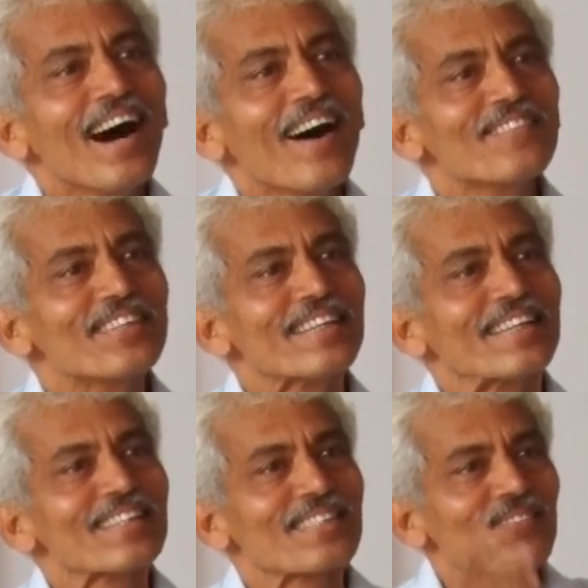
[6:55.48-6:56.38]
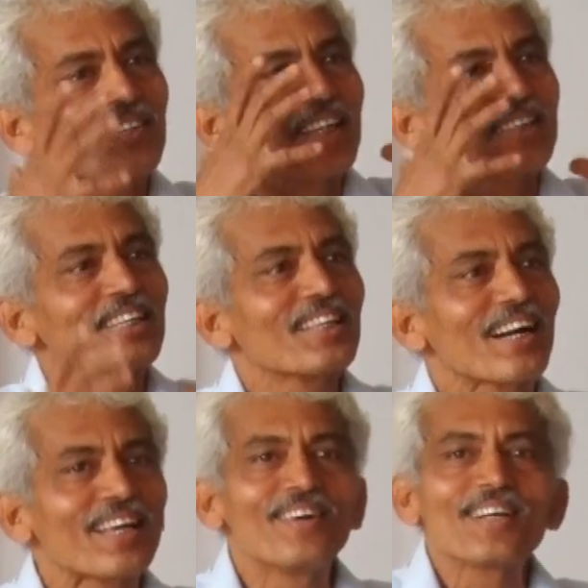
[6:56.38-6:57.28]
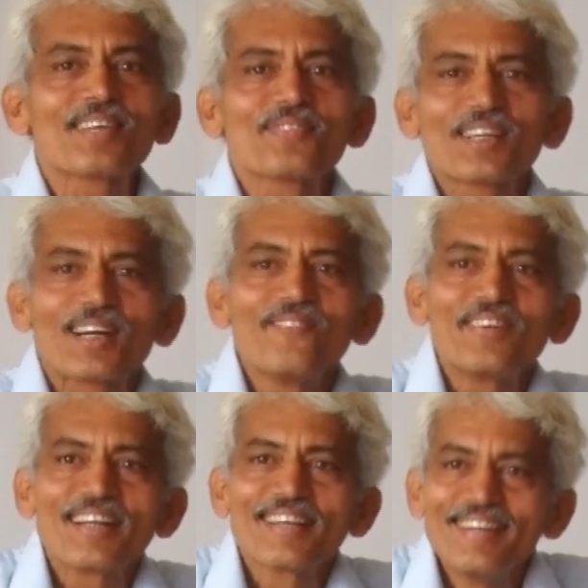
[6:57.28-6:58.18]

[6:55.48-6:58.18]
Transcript: अब जिनकी सबसे अच्छी दाढ़ी वहां सबसे कम भीड़